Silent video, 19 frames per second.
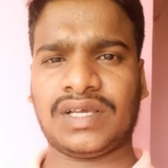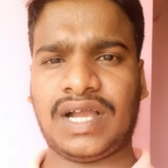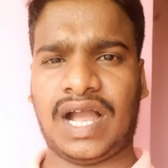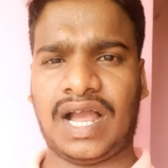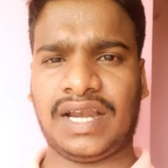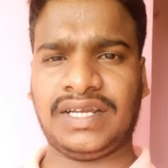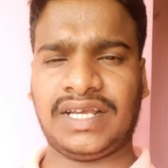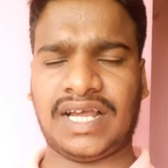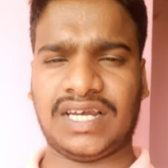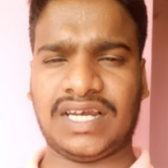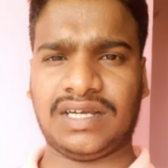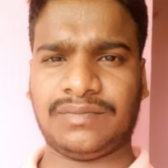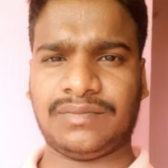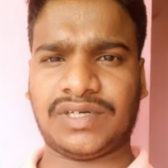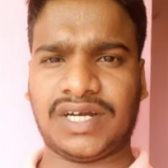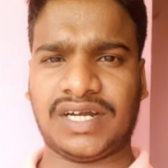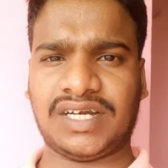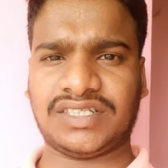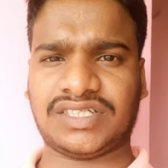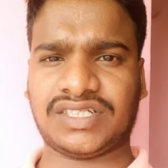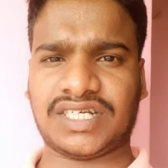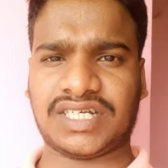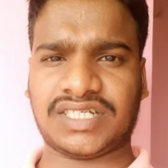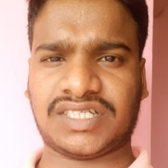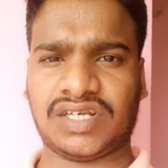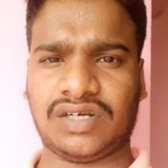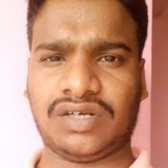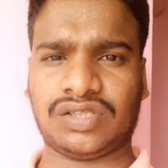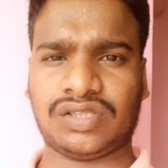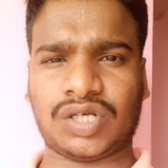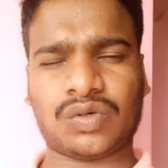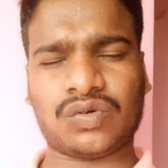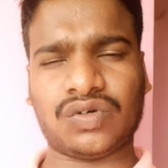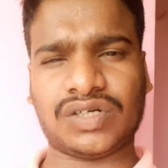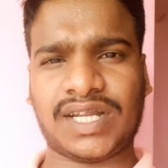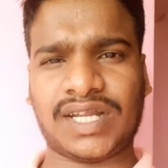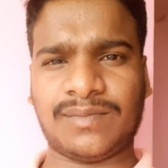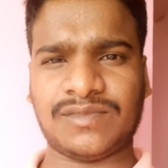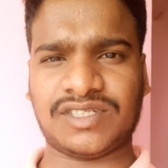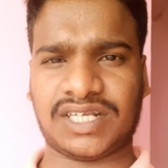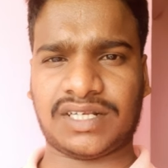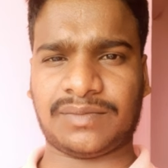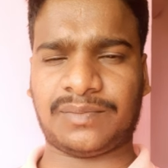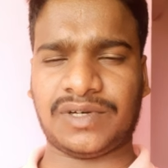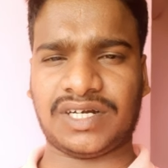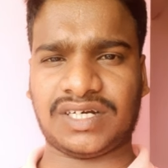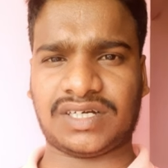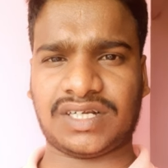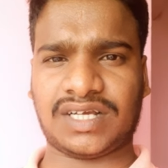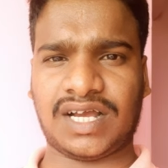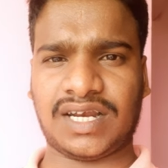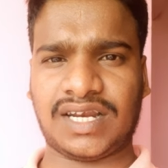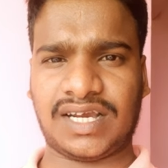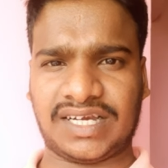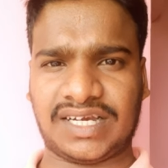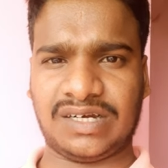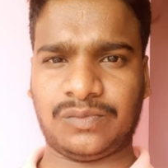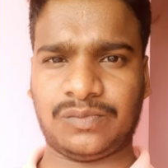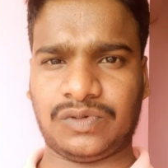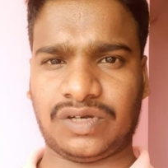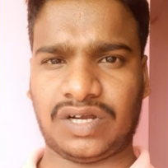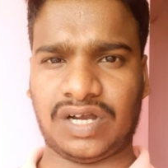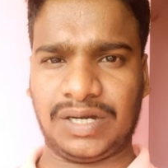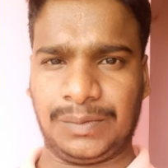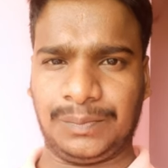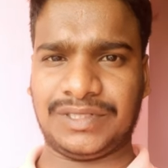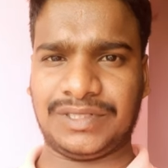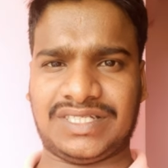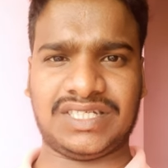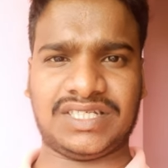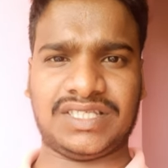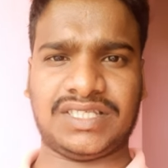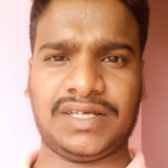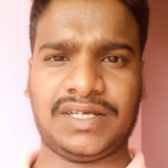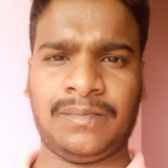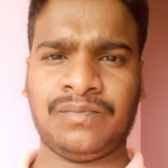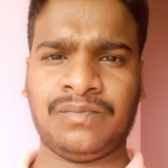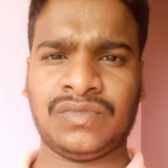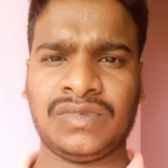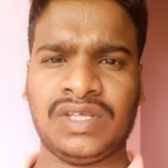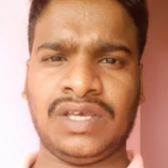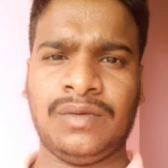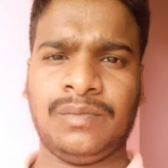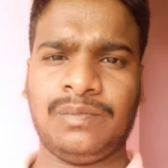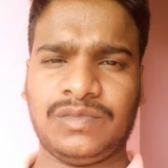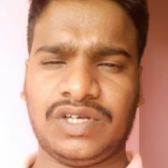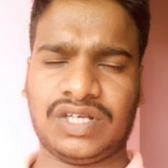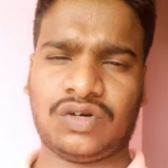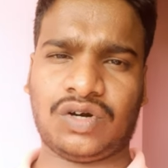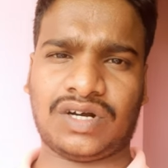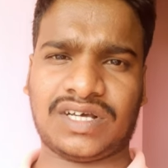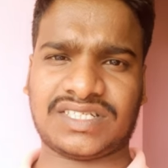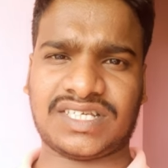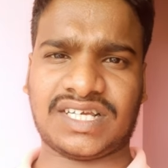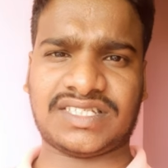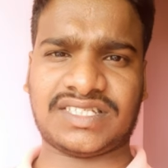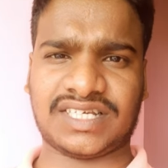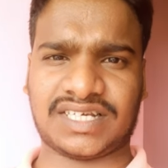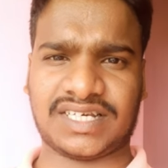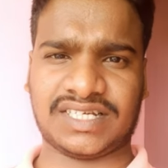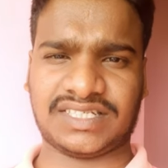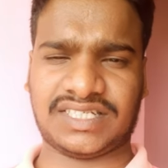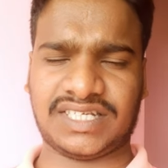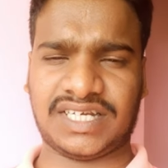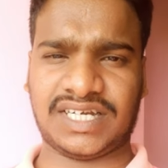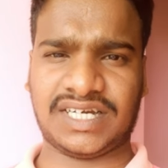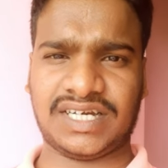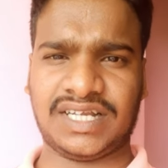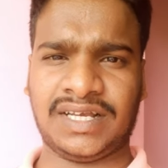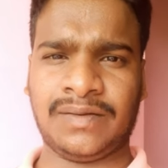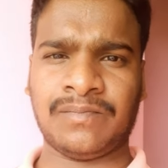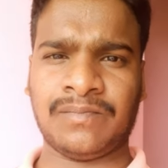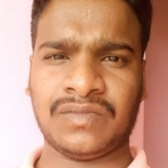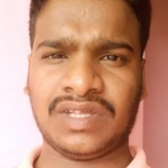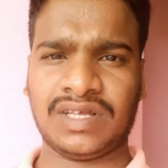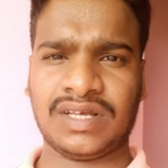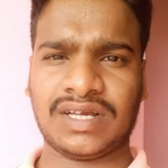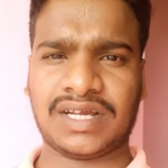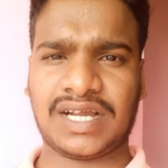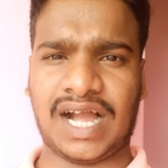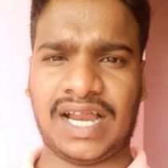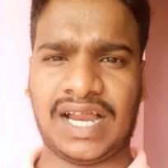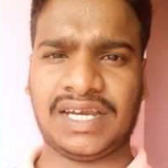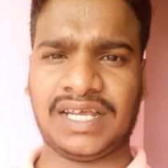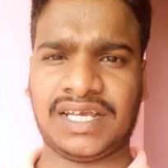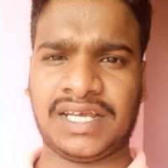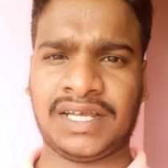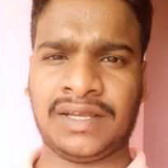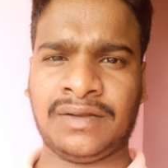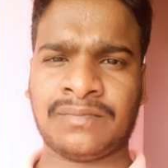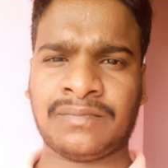కానీ అన్లిమిటెడ్ ఎడ్యుకేషన్లో తక్కువ టైం జరిపినట్టుగా నాకు అని అనిపించింది మీరు కూడా ఒకసారి చెకింగ్ చేయండి కానీ